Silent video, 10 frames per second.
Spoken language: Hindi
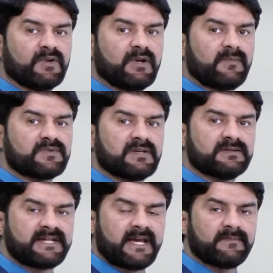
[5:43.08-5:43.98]
और आप उसे
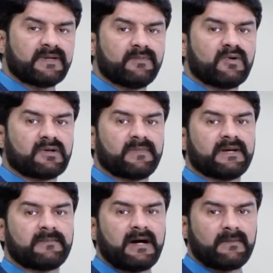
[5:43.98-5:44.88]
जैम की बोतल में
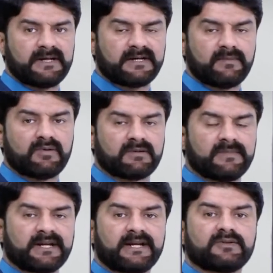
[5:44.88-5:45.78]
या मावलेट की बोतल
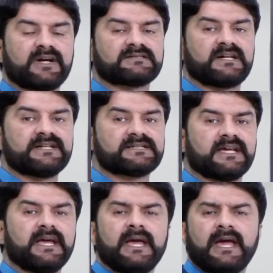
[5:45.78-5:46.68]
में रखें तो ये आसानी से
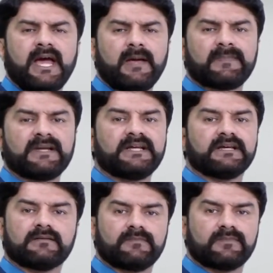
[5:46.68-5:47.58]
हैप्पीली
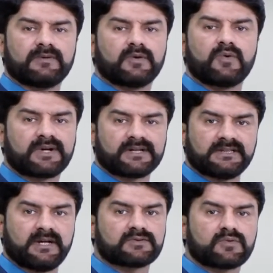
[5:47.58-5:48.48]
ग्रो
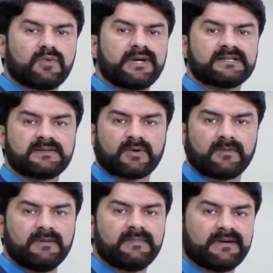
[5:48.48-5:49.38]
करती है उसको कोई ऐसी
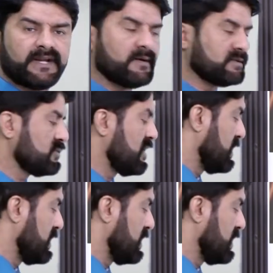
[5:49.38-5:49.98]
प्रॉब्लम नहीं होती तो ये